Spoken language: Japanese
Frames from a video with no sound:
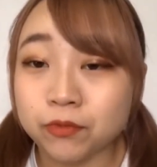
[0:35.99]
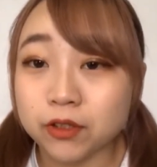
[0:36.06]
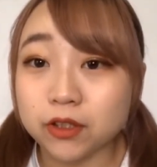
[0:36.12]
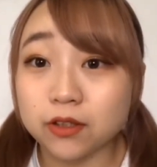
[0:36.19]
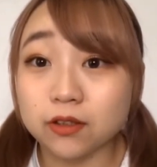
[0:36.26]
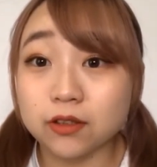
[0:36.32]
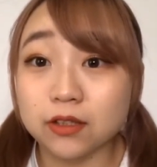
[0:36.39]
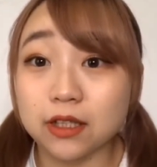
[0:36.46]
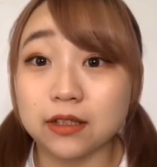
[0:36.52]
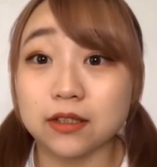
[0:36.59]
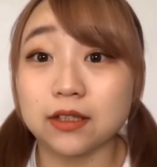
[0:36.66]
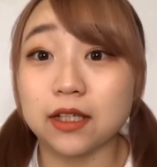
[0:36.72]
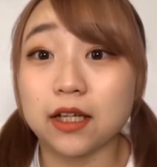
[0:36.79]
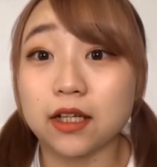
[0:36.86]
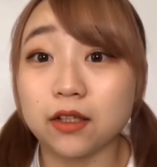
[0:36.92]
その撮
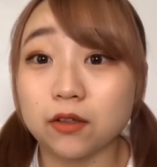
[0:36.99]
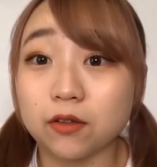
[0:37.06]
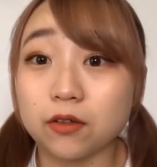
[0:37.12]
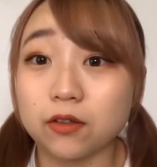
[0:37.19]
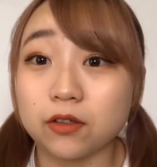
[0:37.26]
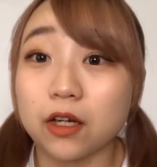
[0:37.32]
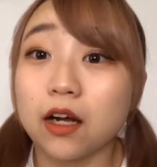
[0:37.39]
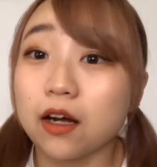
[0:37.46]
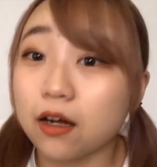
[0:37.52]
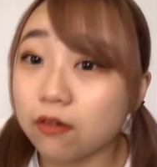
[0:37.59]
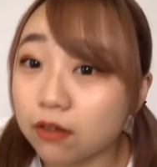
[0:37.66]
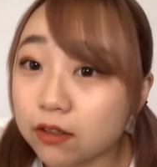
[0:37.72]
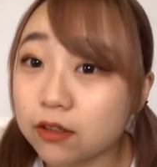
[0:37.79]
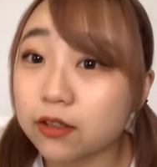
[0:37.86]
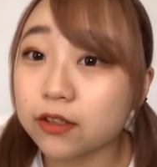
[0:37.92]
影の裏
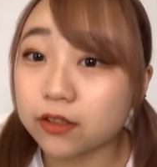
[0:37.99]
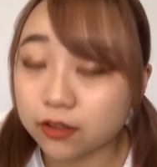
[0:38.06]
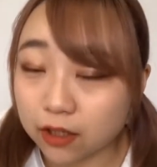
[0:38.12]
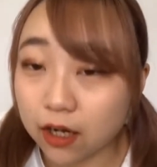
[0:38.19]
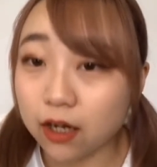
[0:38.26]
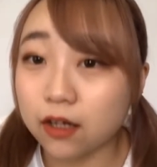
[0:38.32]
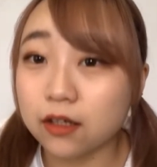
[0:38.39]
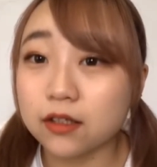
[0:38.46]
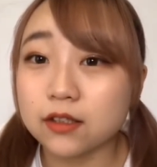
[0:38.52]
側というか